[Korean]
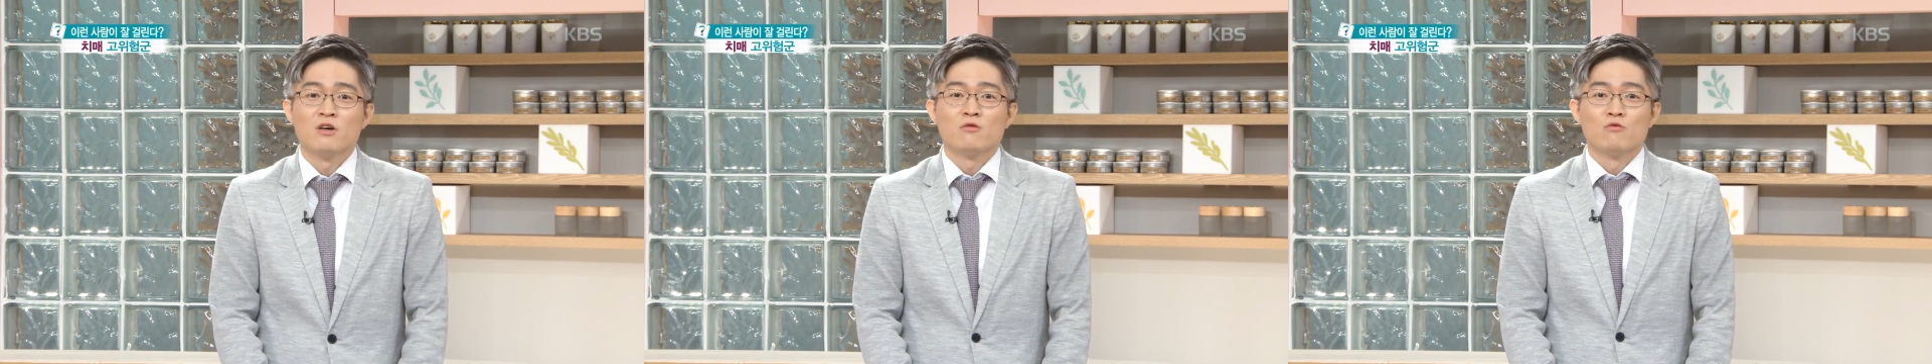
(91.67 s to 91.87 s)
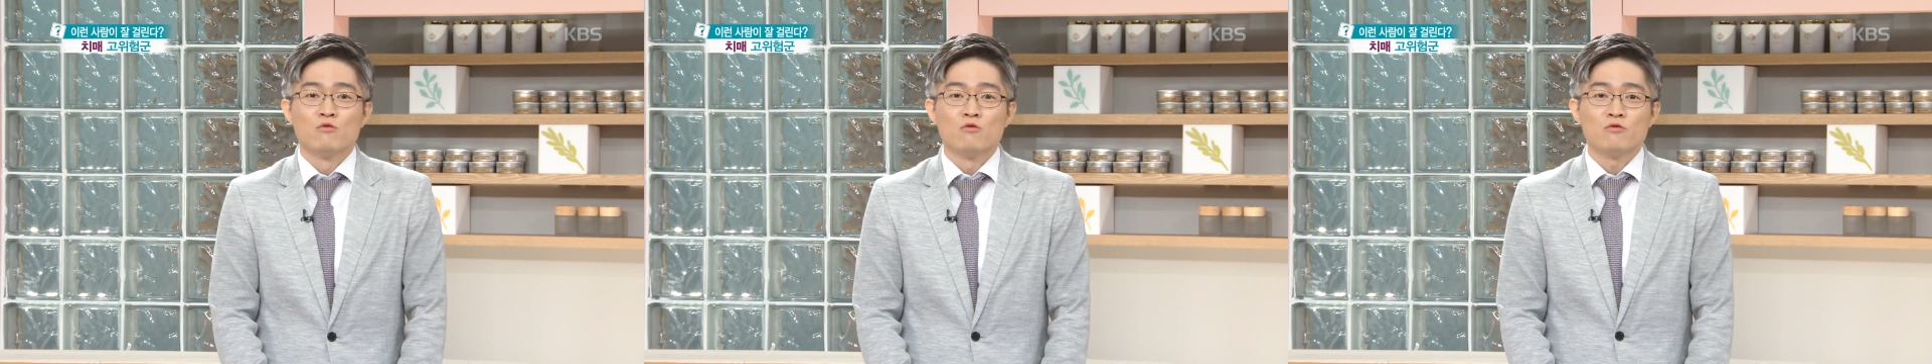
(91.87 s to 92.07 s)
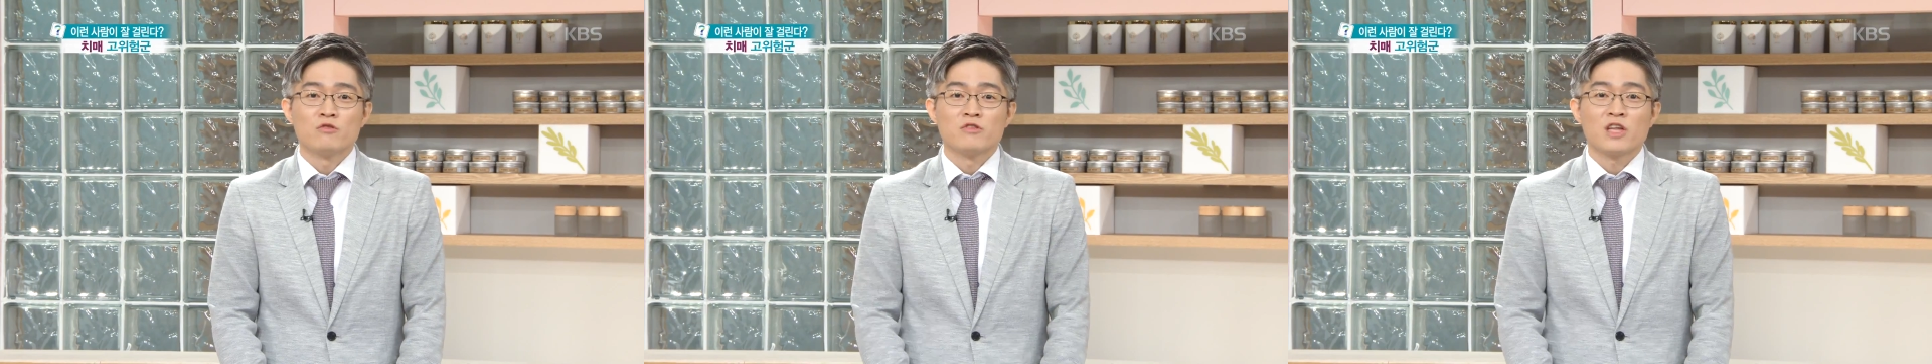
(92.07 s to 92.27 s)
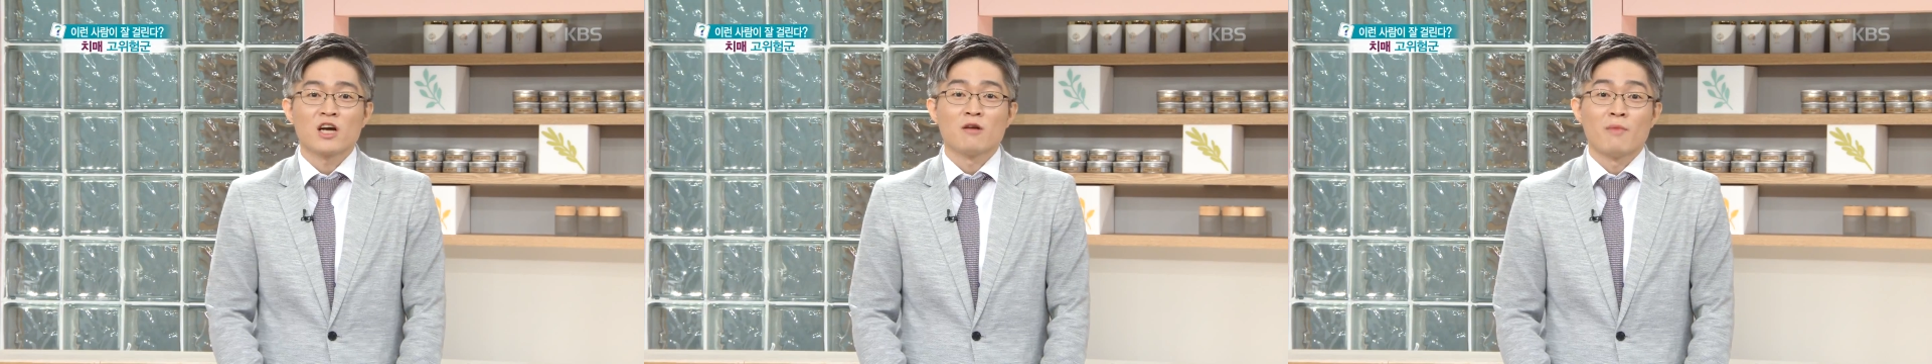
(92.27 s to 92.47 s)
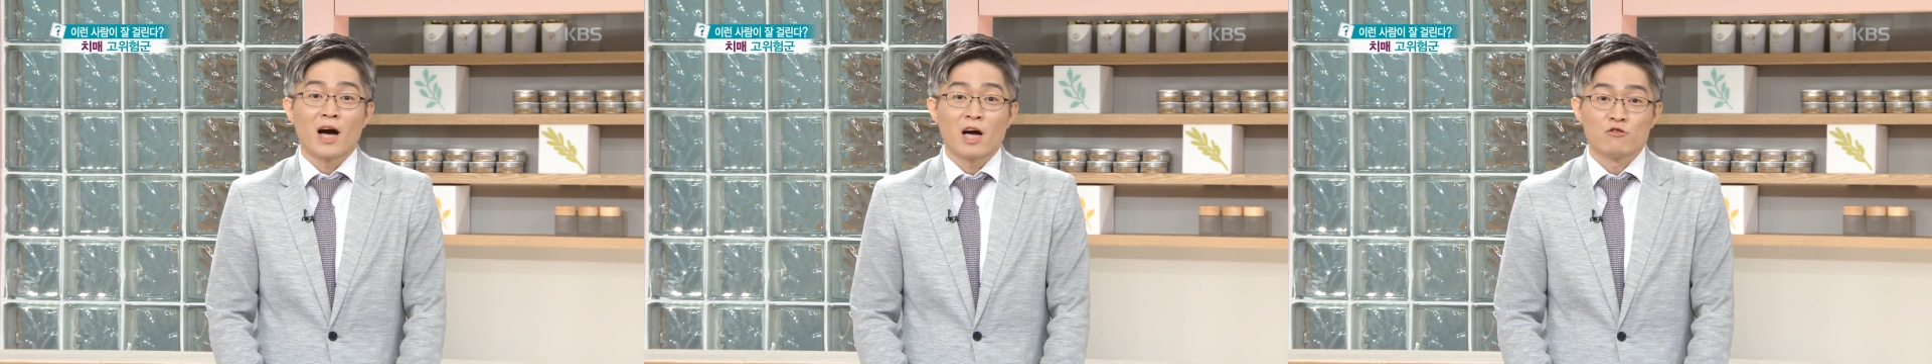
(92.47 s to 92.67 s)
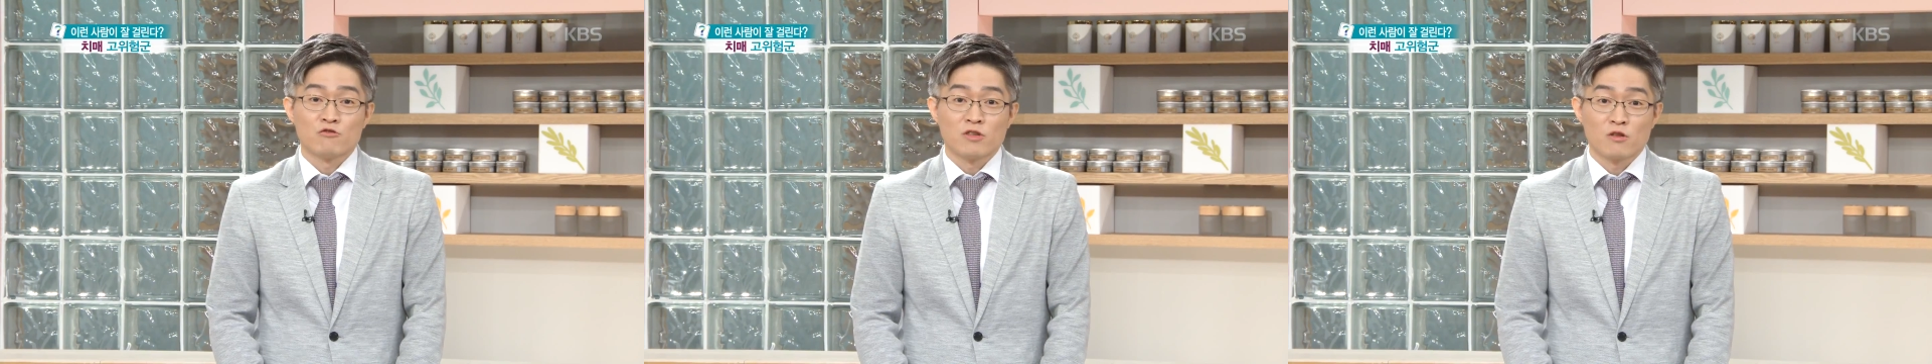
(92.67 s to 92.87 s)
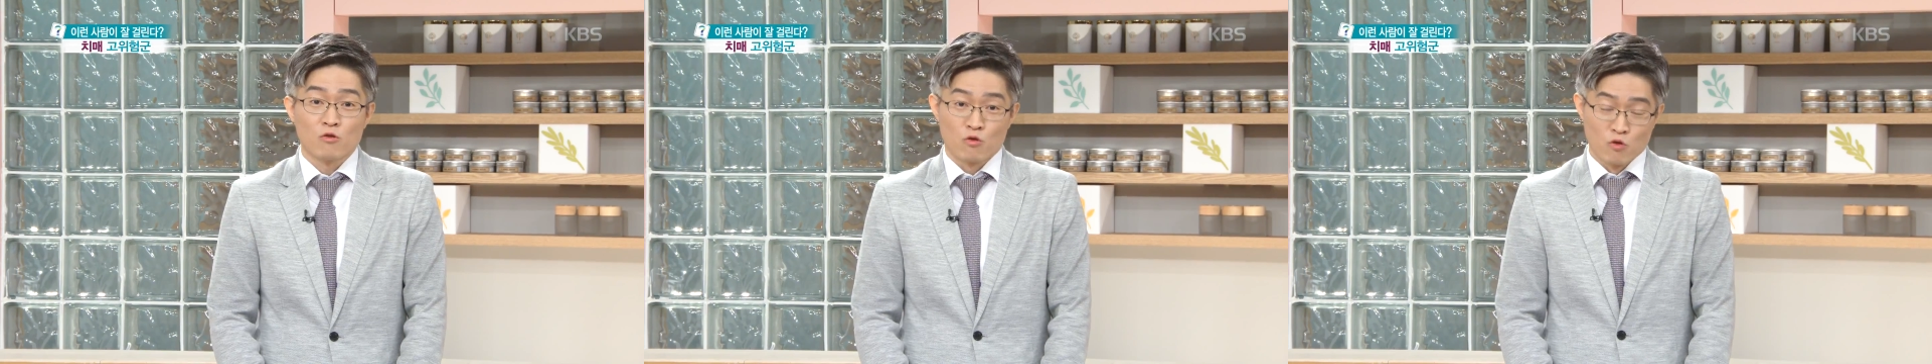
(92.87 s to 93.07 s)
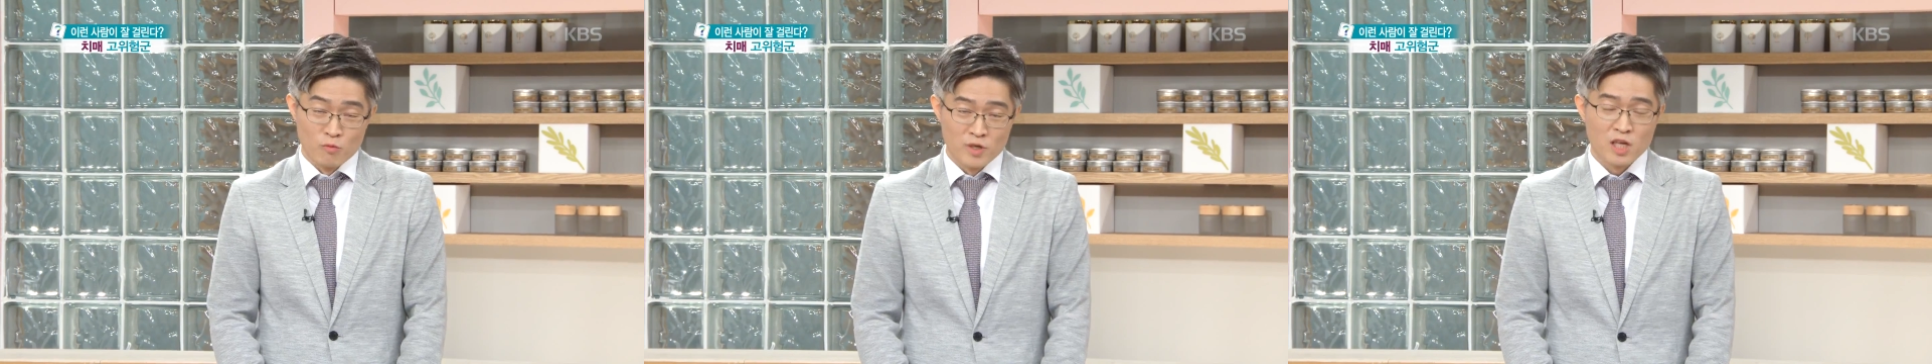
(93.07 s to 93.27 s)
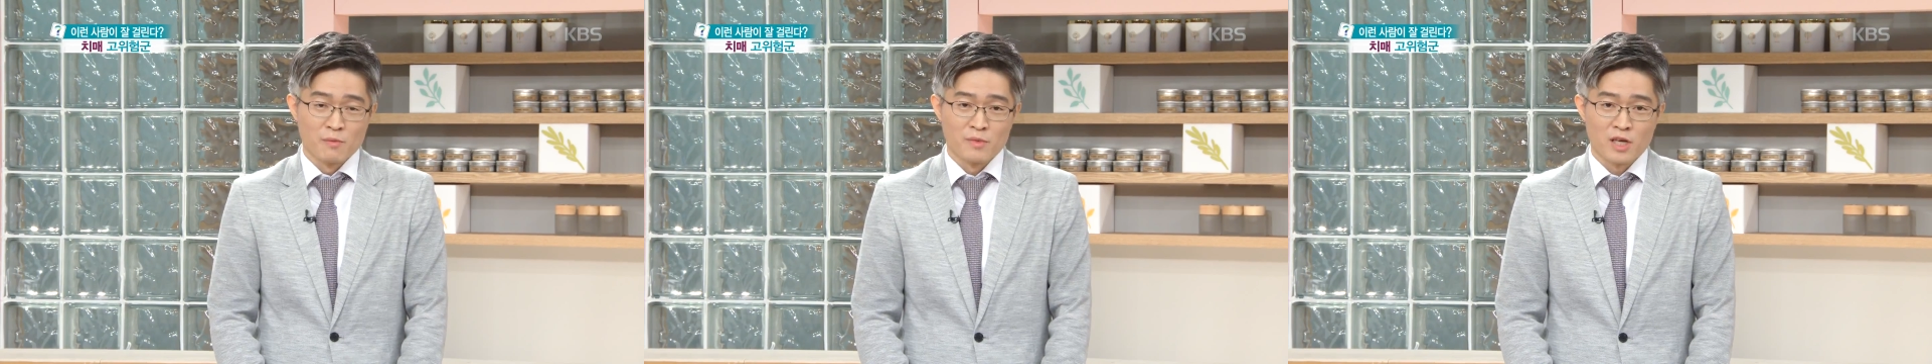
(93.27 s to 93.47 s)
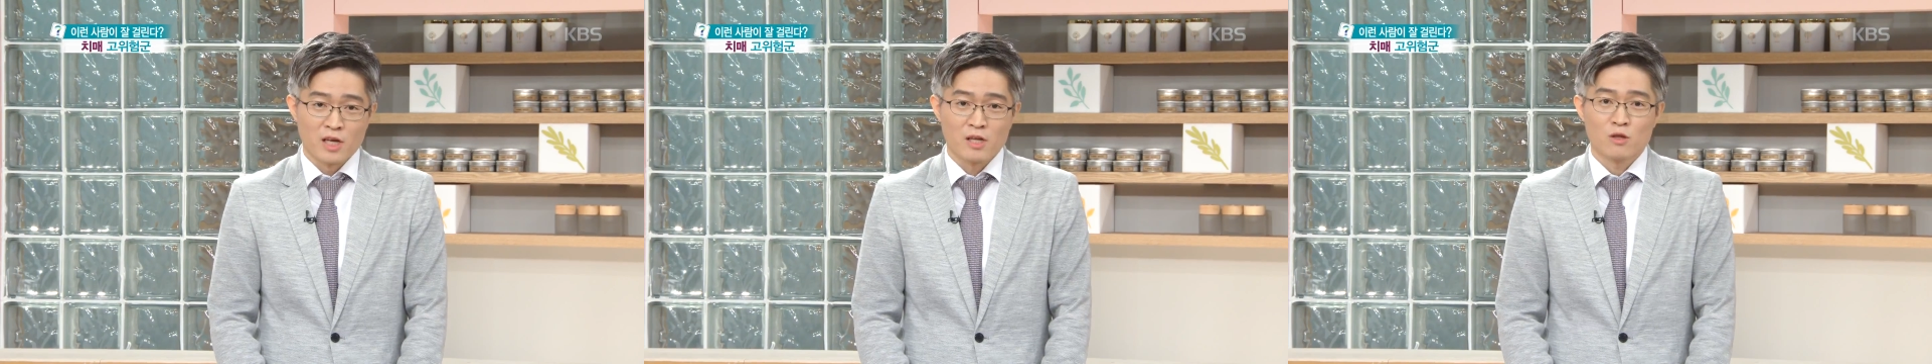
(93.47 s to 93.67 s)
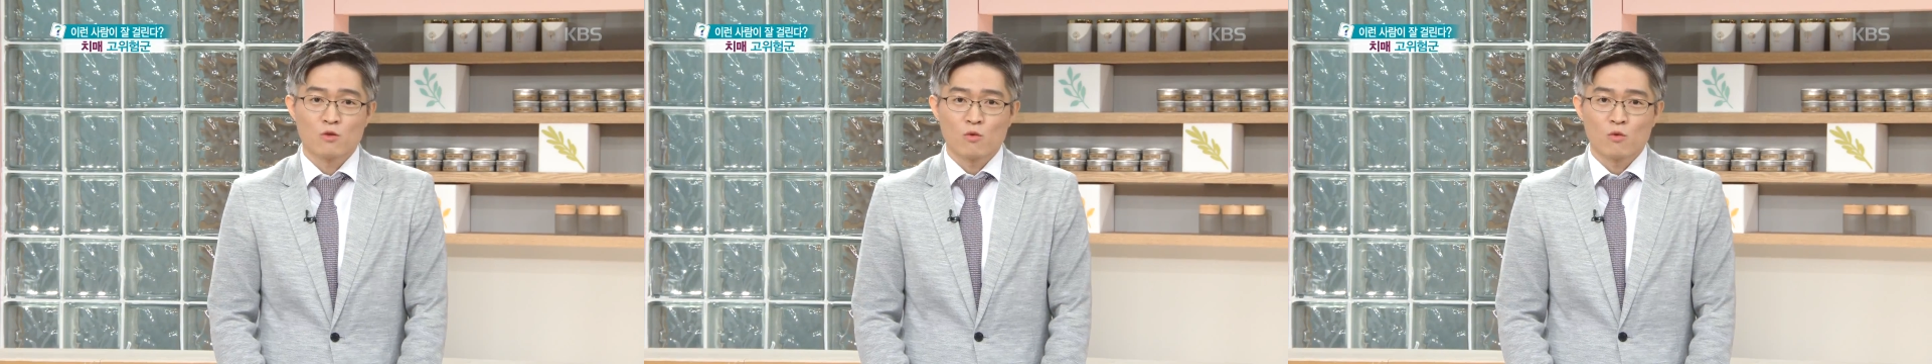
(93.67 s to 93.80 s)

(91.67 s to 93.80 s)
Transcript: 우울증 상을 막아주는 데도 도움이 됩니다.